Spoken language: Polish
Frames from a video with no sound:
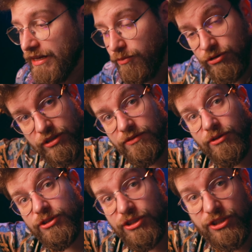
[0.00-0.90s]

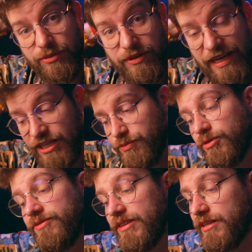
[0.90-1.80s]
możliwości, żeby jakieś
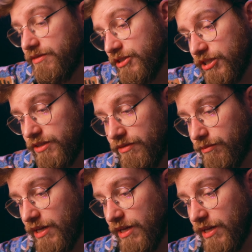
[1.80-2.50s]
podchwytliwe rzeczy wam